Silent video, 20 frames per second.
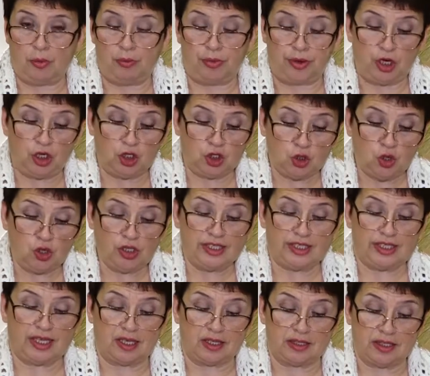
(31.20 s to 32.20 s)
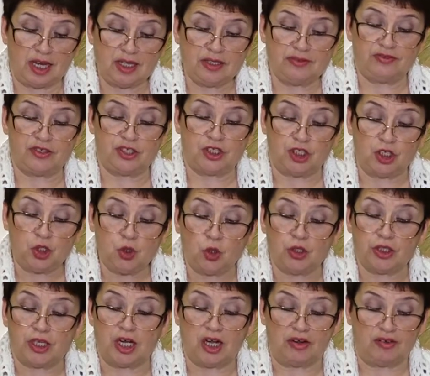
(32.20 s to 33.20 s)
Пришел солдат в
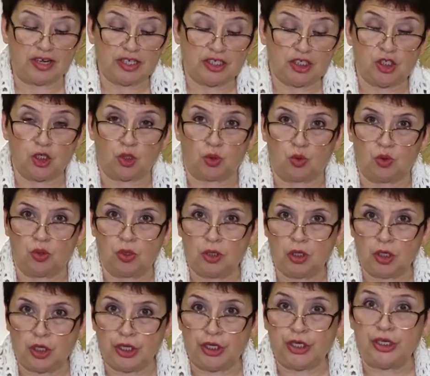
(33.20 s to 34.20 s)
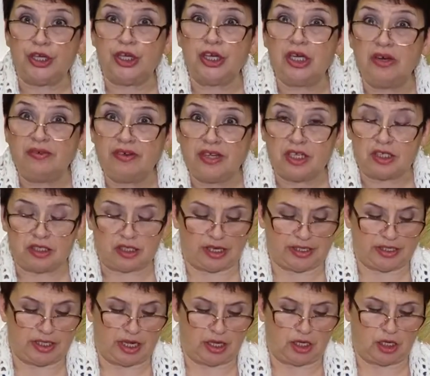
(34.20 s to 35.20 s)
село на квартиру и говорит
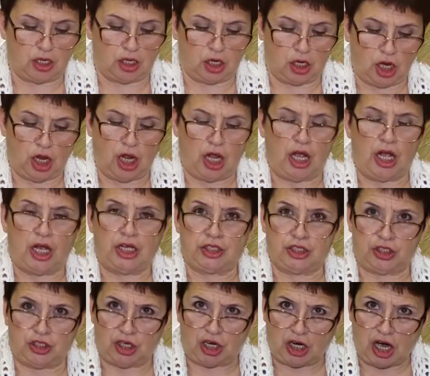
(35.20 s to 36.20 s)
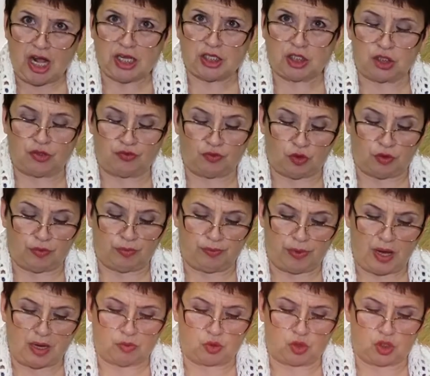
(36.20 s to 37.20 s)
хозяйке, «Здравствуй,
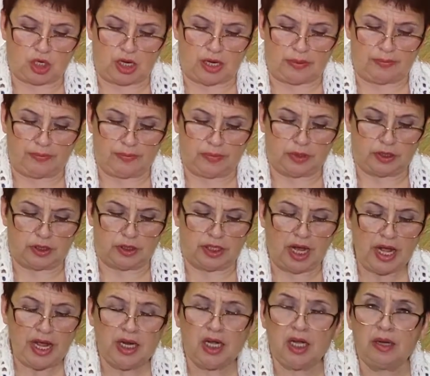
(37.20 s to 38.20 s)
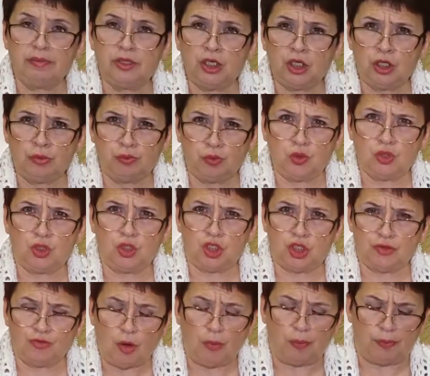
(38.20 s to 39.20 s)
бабушка, дай-ка мне-нибудь
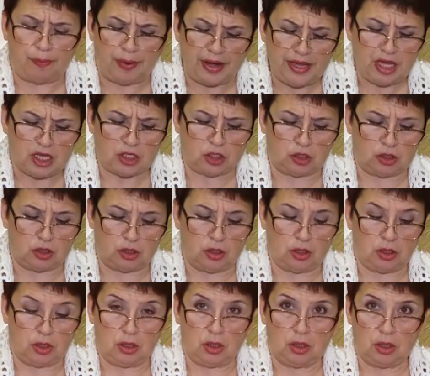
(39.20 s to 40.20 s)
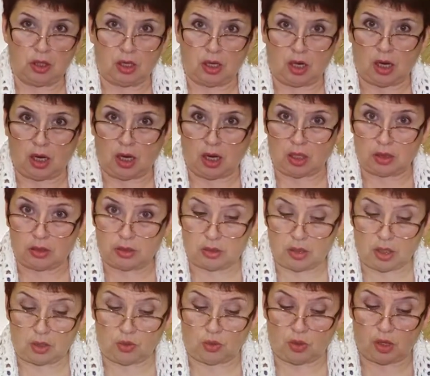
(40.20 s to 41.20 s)
чего поесть!» А
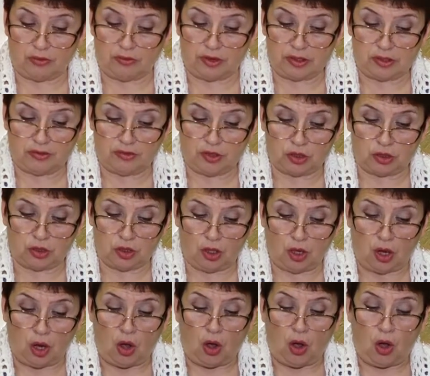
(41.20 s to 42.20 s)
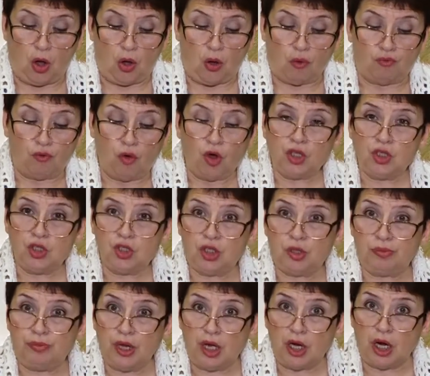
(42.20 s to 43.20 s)
старуха в ответ – вот
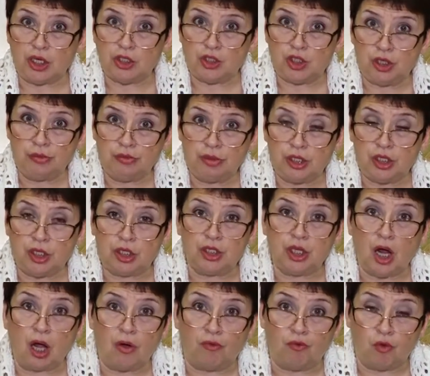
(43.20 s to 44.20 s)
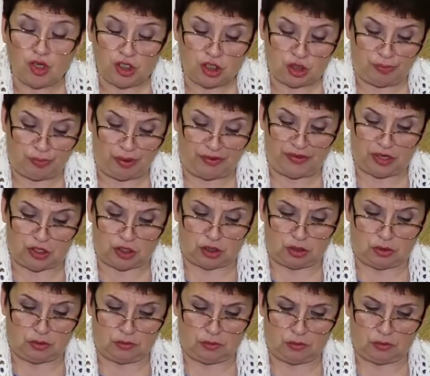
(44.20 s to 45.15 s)
тебе, родимый, на гвоздь повесь.